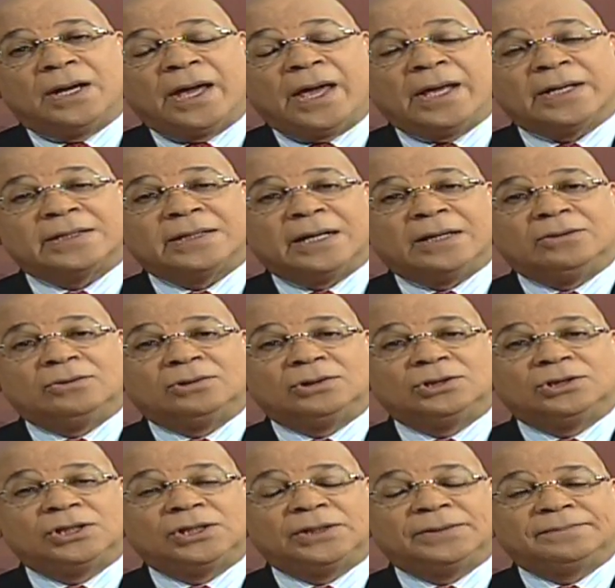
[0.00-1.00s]
Esta
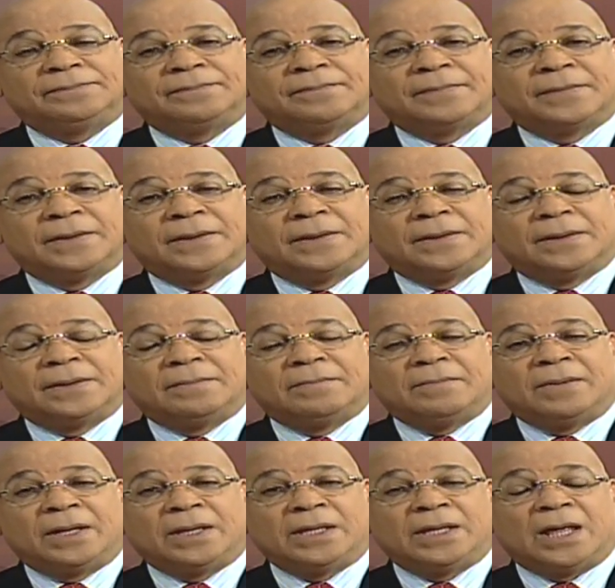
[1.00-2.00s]
noche,
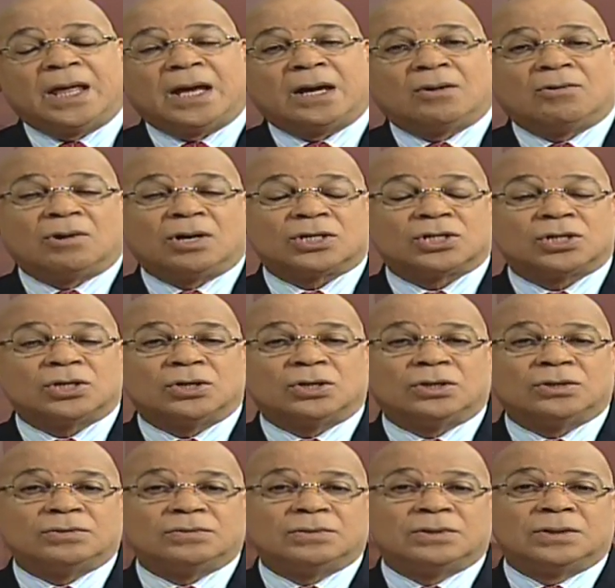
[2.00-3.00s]
medida de
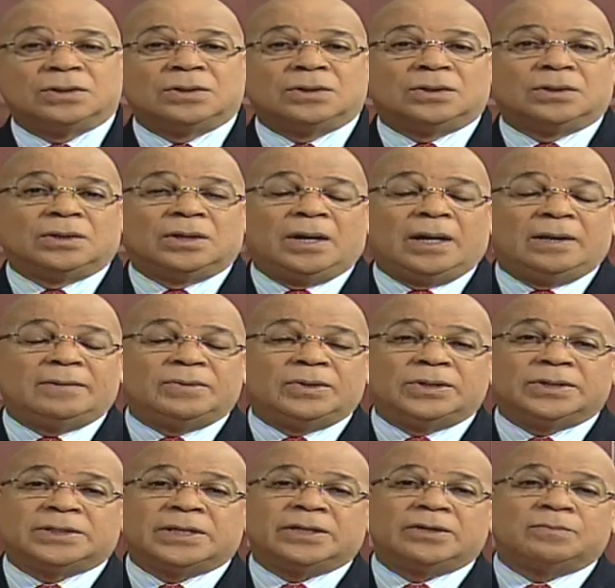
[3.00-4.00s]
coerción, el
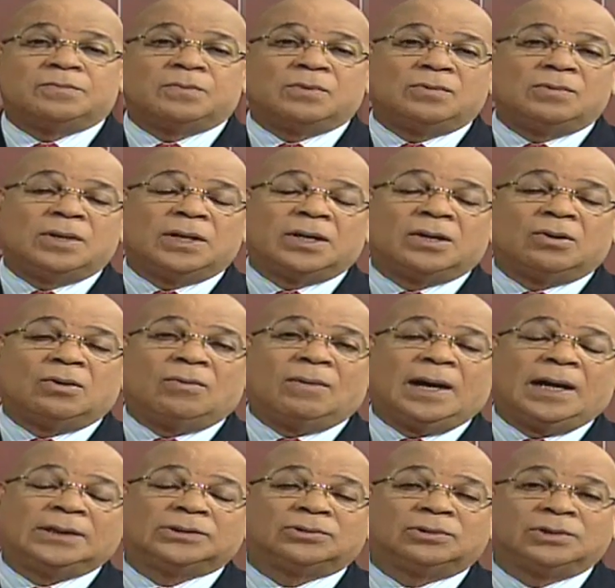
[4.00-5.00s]
Ministerio Público
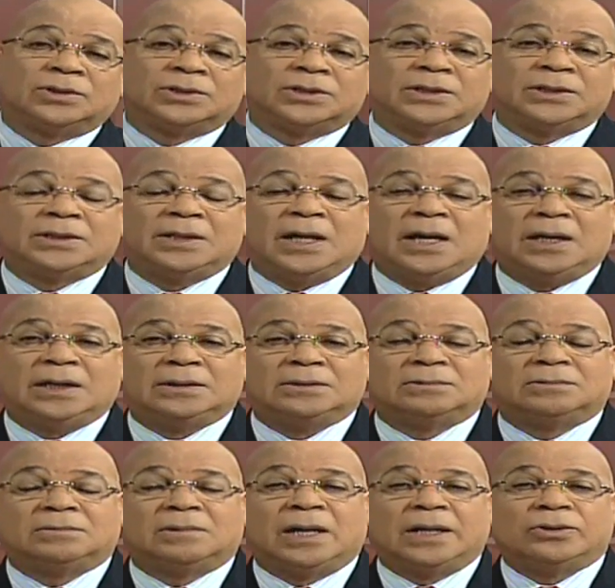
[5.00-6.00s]
va a solicitar
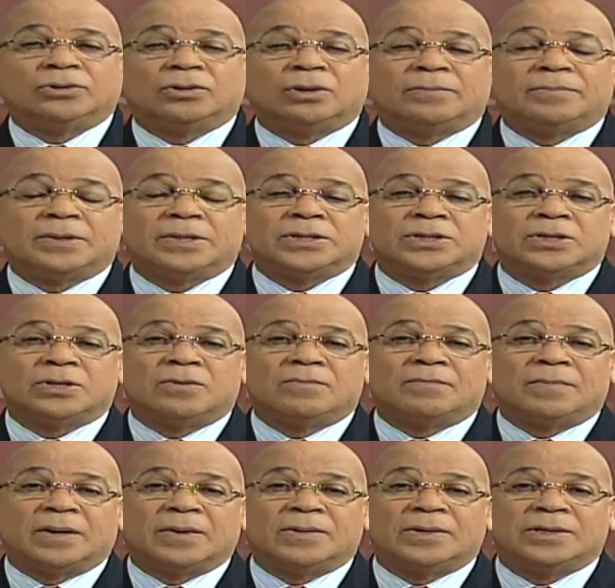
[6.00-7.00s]
un año de
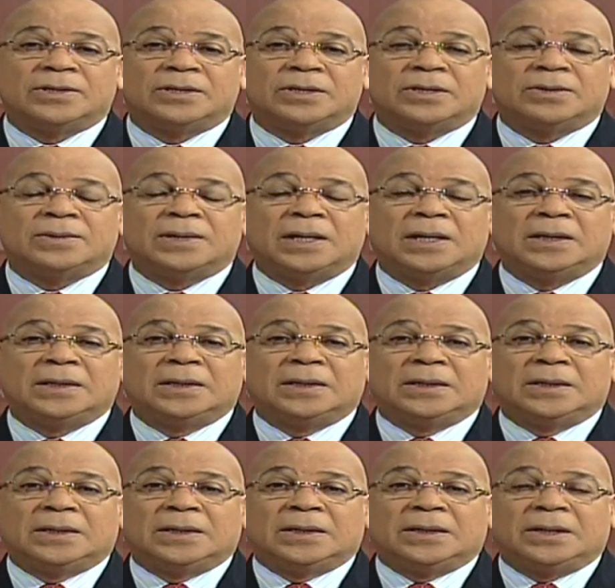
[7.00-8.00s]
prisión preventiva
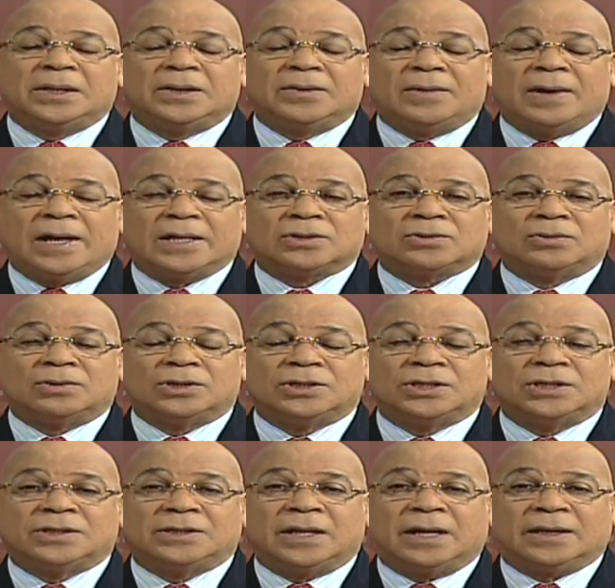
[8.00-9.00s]
y va a
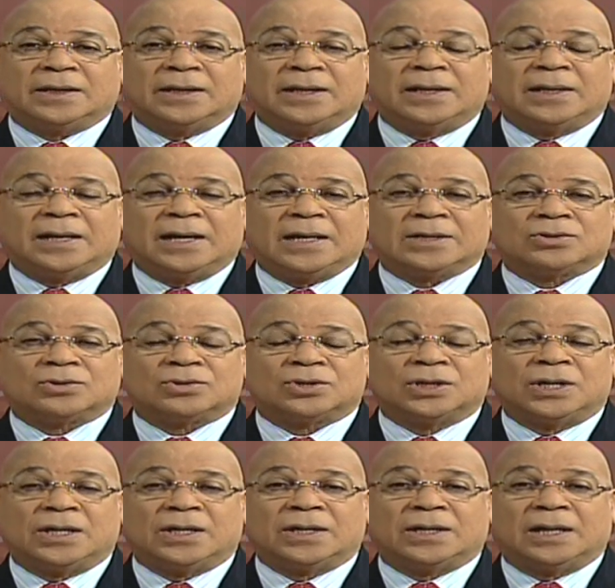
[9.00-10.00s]
solicitar que el caso
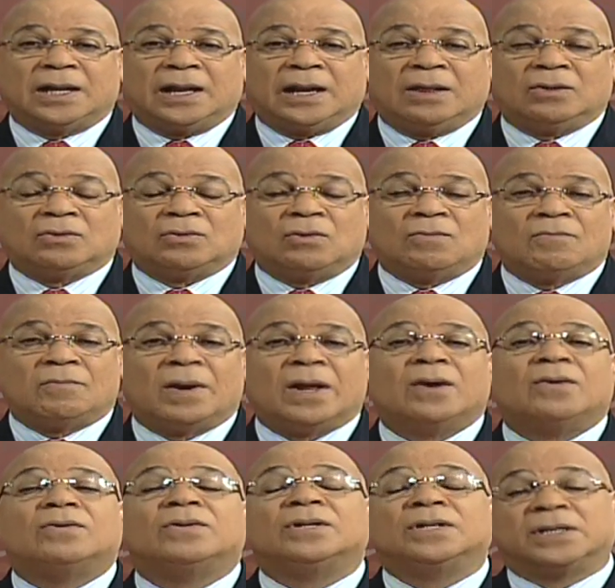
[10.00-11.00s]
sea declarado
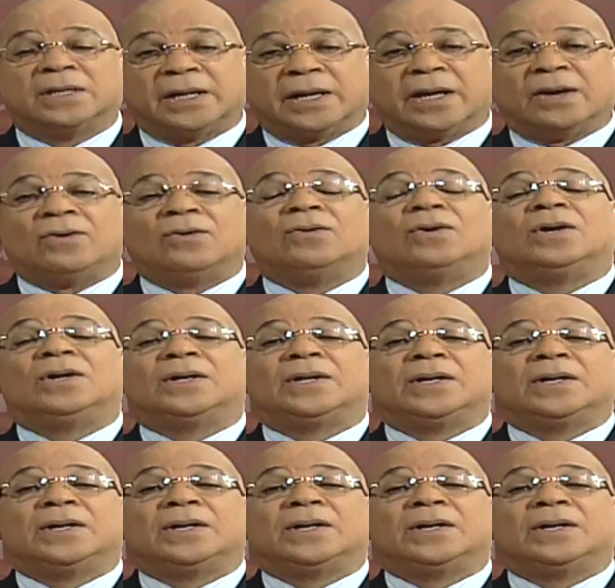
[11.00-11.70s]
complejo y creo